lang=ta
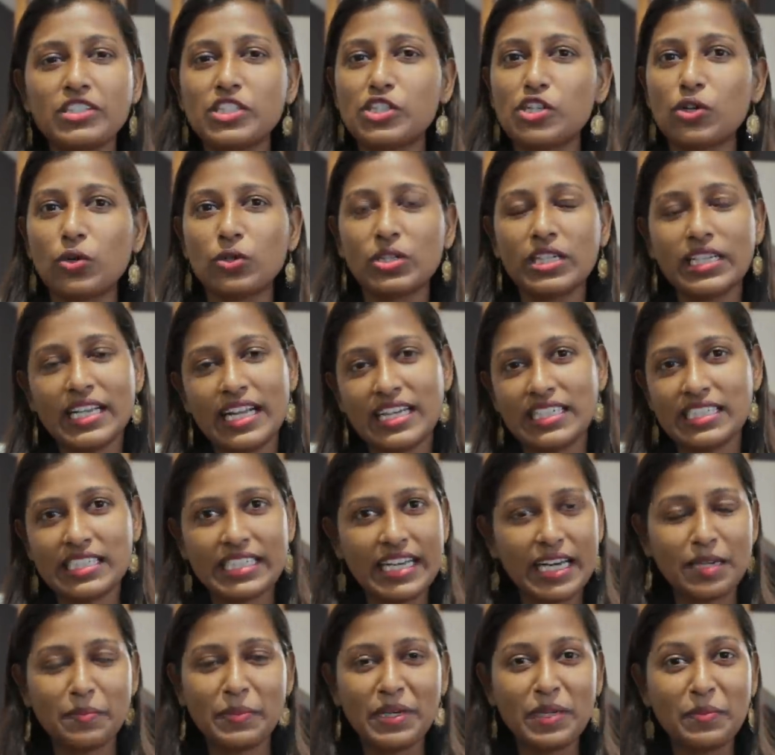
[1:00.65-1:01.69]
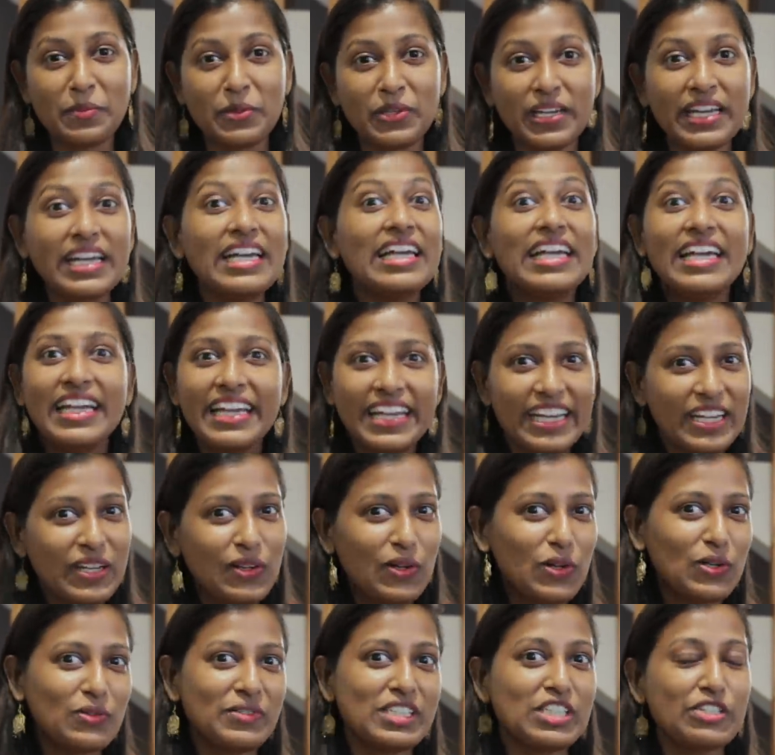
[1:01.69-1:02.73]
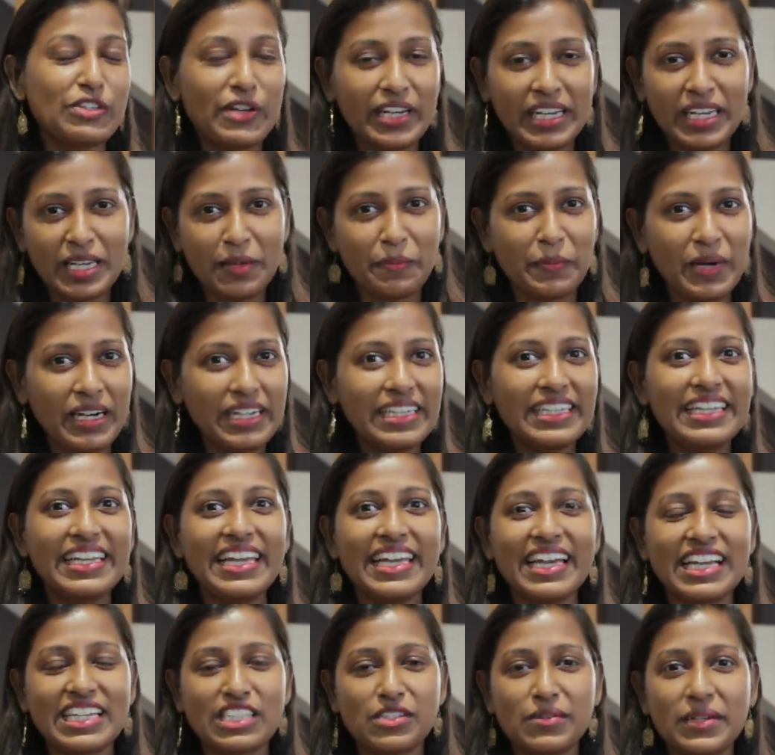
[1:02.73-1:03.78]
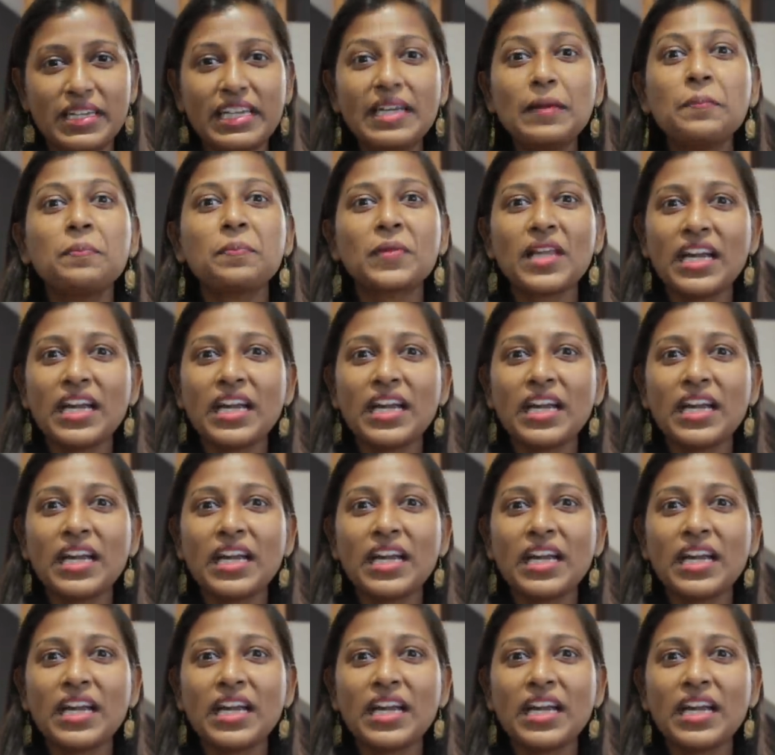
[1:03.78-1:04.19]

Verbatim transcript: விஷயம் ஒன்று நான் ஷேர் பண்ண போகிறேன் இன்னொரு விஷயம் இன்றைக்கி மண்டே ஆக்சுவலி